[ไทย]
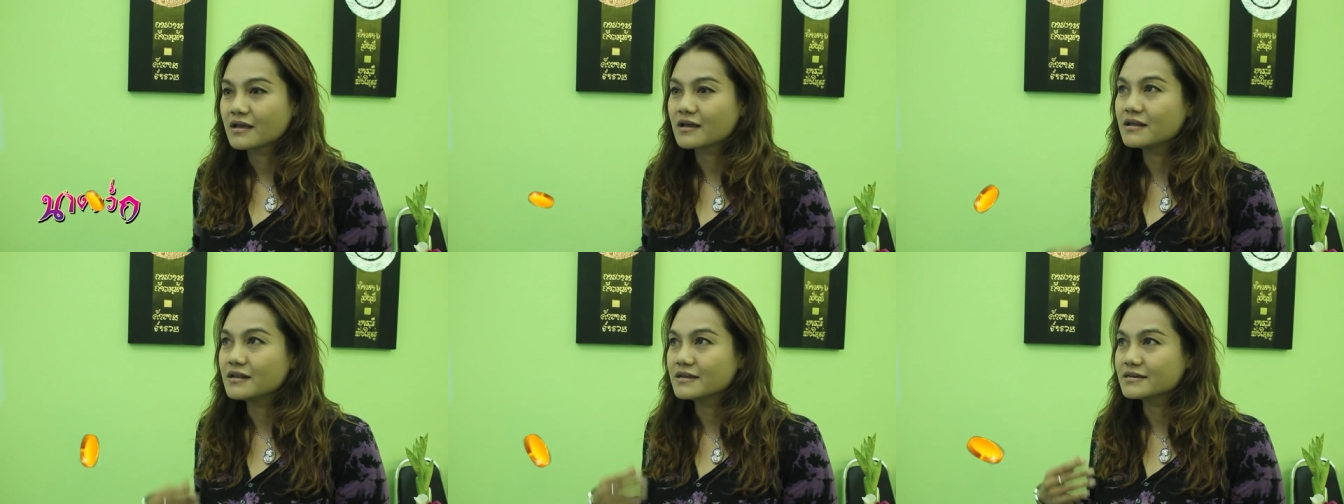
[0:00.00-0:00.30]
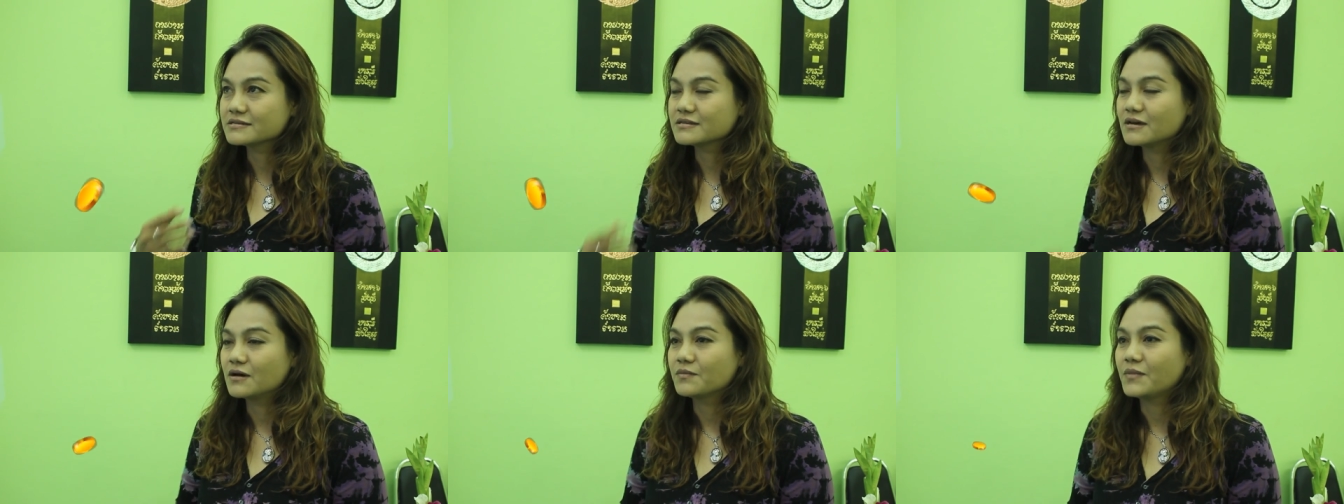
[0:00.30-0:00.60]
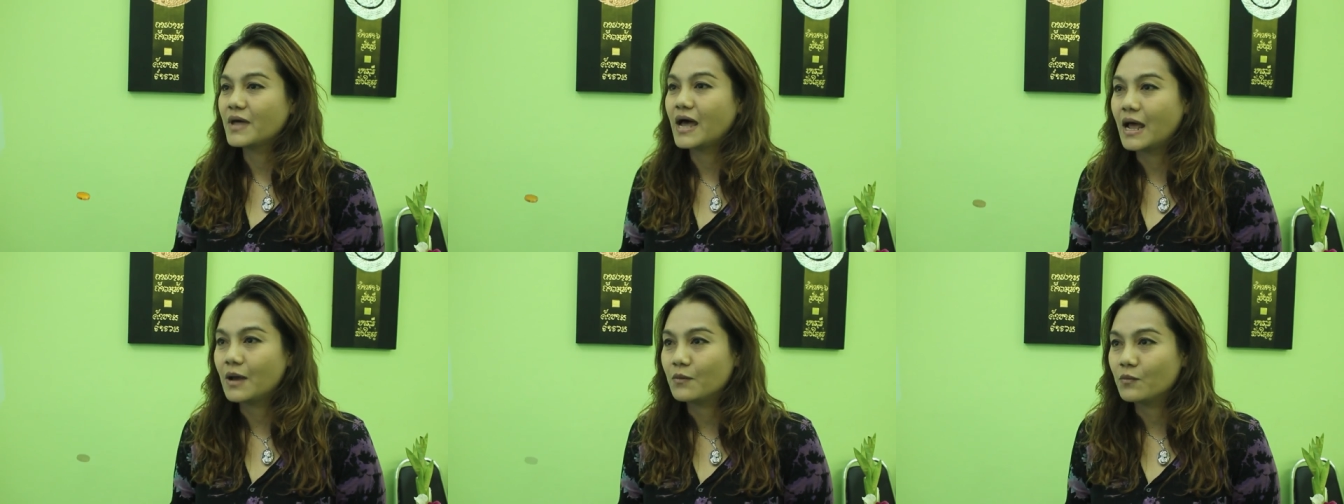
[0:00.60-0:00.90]
ก็เลยสอบ
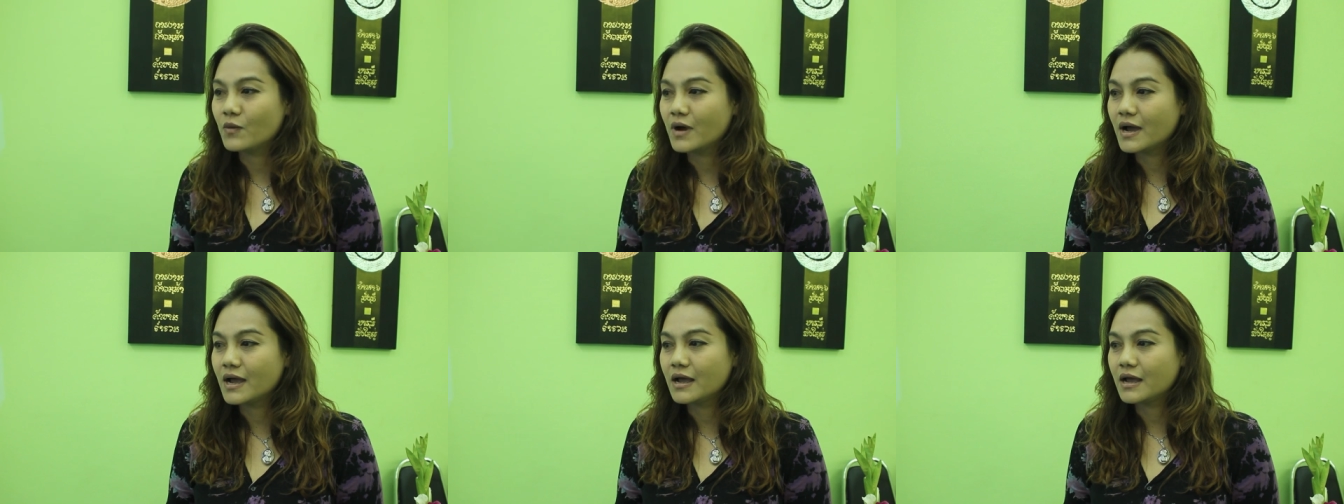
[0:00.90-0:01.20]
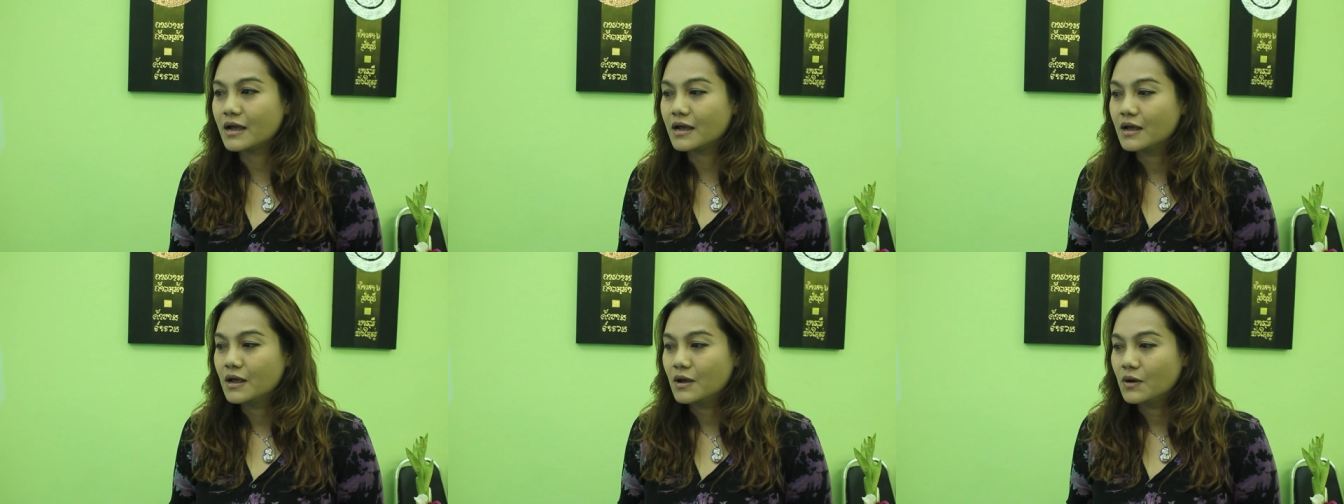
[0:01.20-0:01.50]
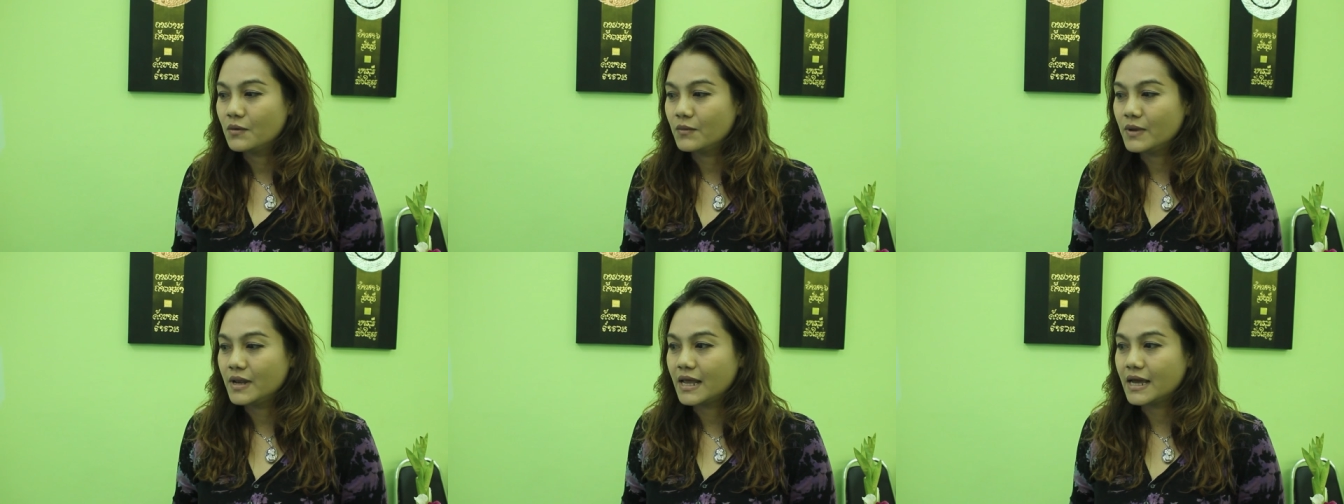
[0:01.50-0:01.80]
ถามว่า
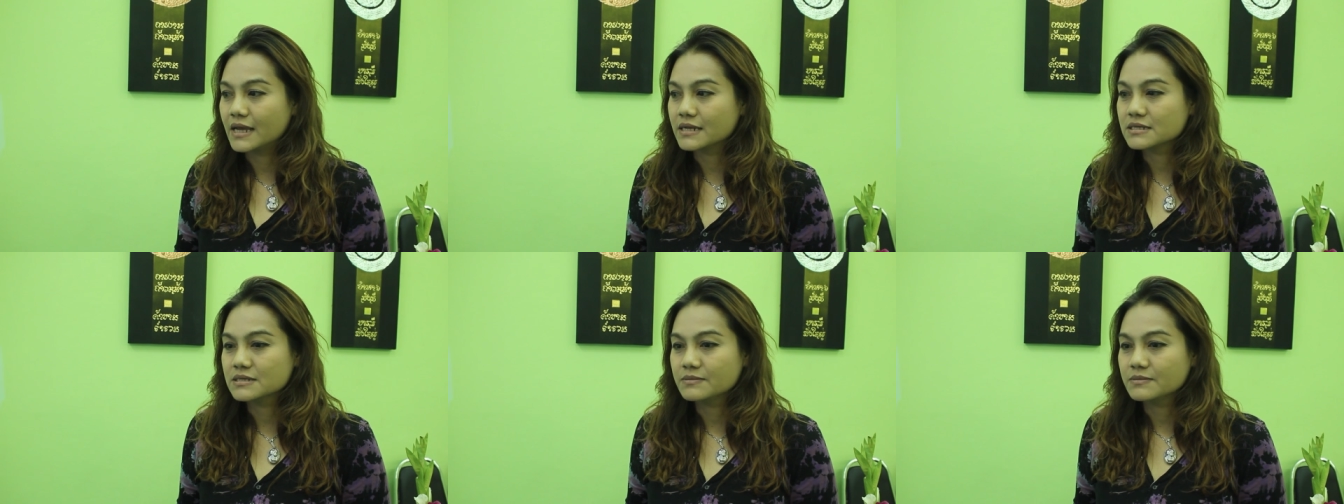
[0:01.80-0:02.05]
เวลา